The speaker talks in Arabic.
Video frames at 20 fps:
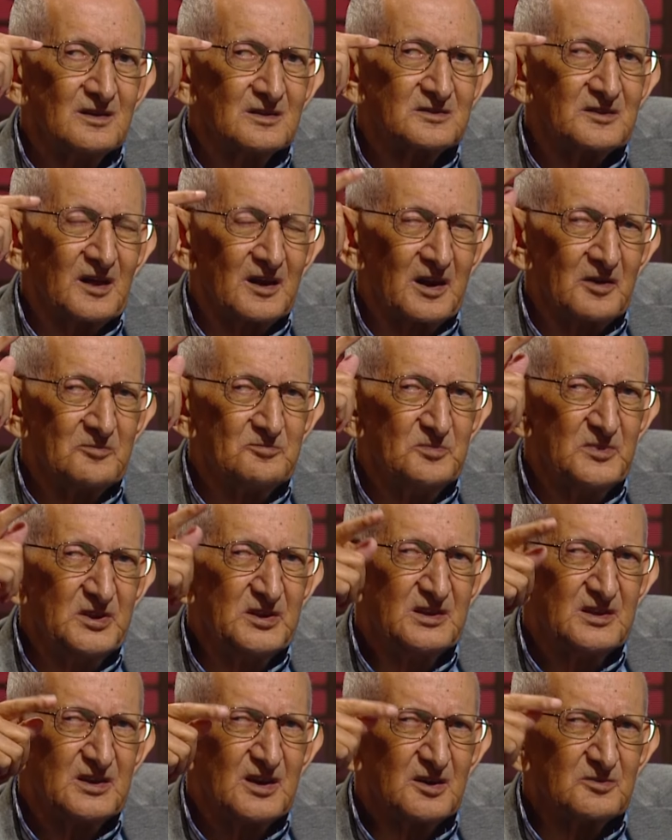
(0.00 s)
طلب
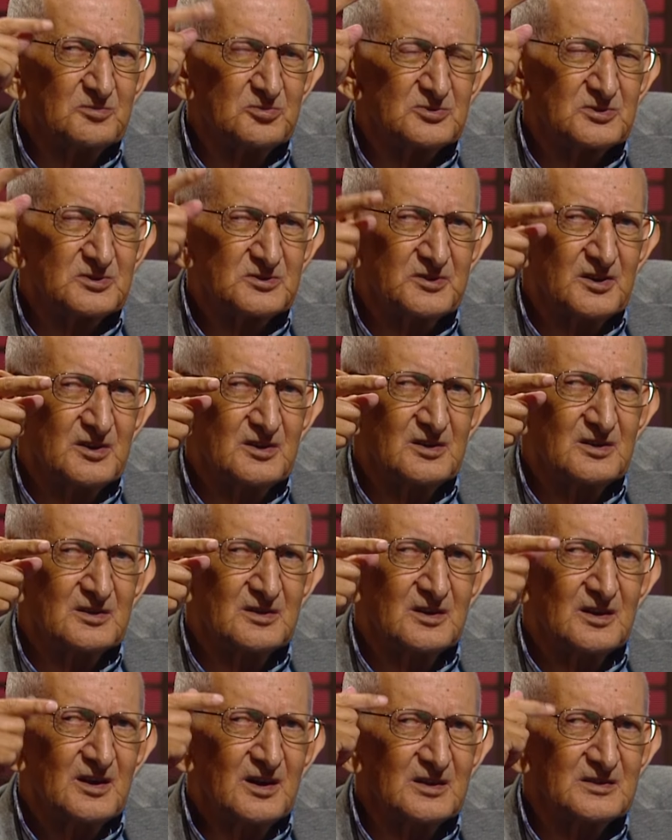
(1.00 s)
مني أبو
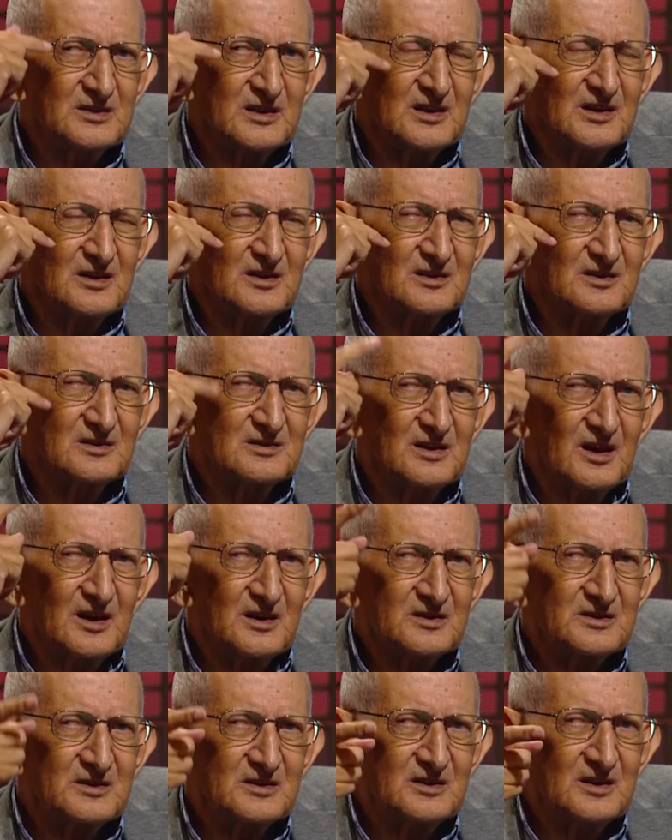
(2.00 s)
نضال أن
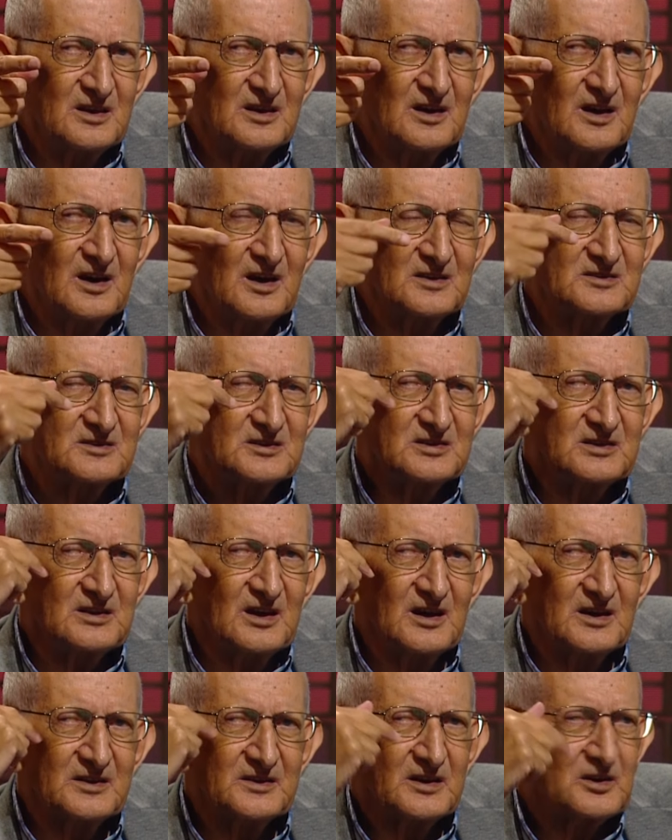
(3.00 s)
يعني آتي
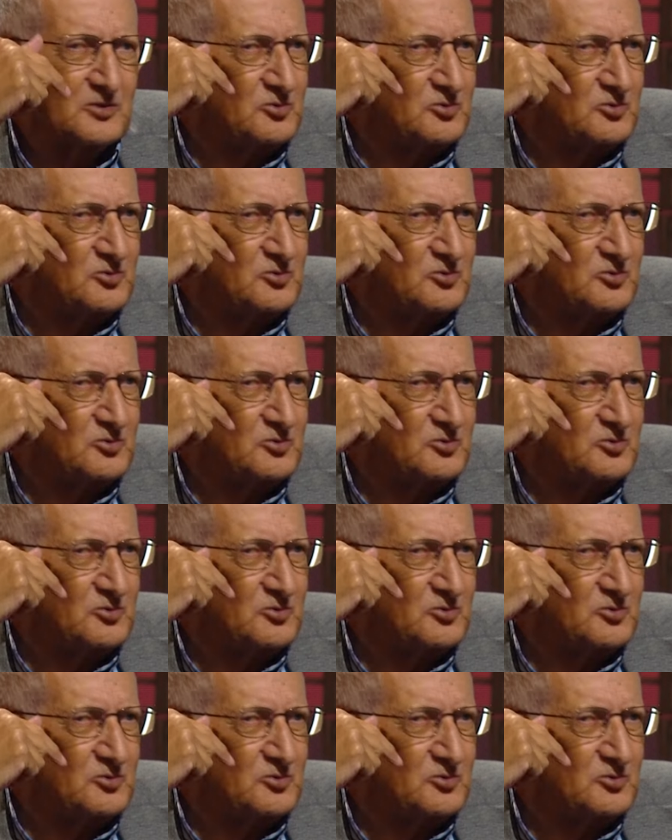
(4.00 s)
أنا